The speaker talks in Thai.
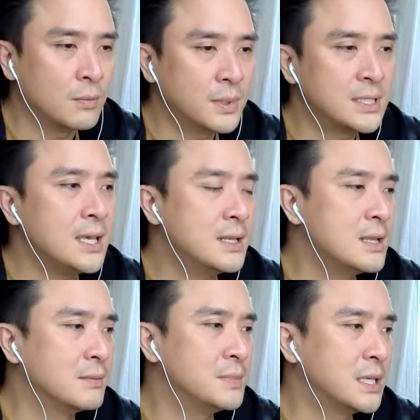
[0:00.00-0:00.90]
2 ประเทศ
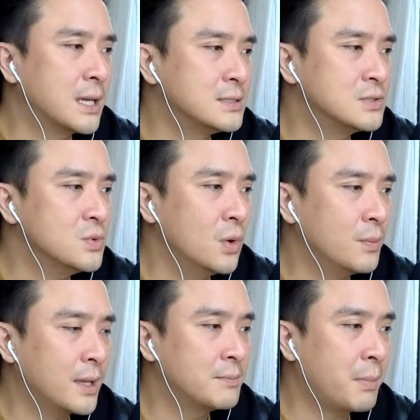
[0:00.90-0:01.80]
เนี่ยมีการสู้ร
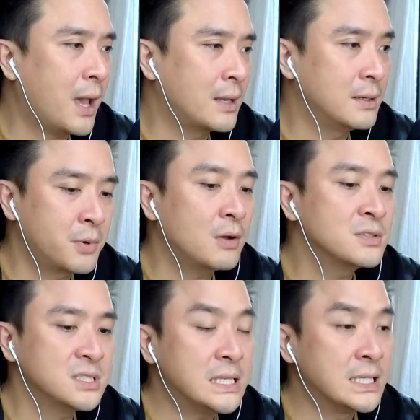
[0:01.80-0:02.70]
บกันผ่าน
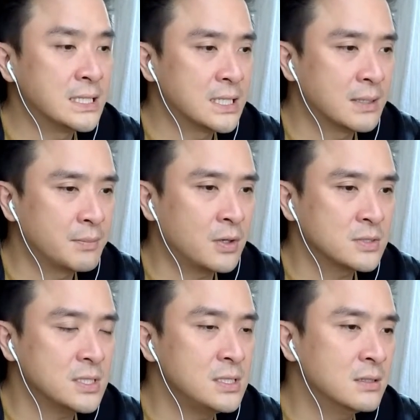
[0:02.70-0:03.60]
proxy นะ
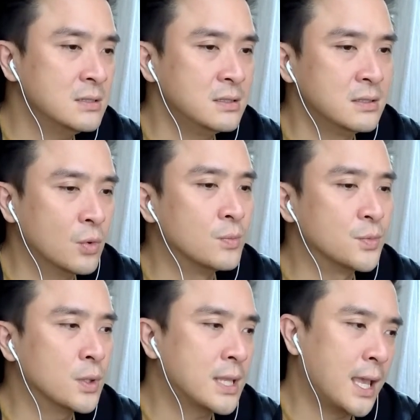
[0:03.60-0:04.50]
proxy ก็คือกลุ่ม
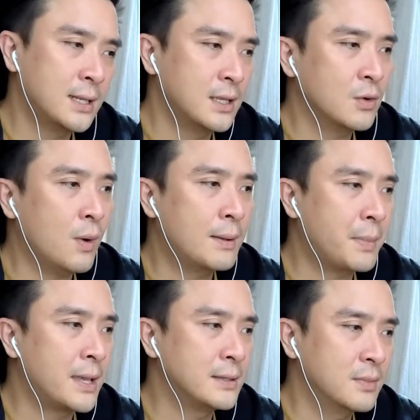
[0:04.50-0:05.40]
ตัวแทนอะไรก็ว่า
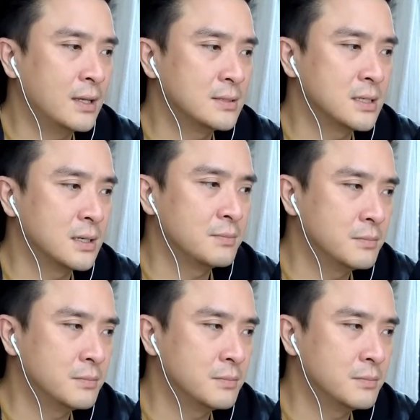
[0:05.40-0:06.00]
ไป อาจจะ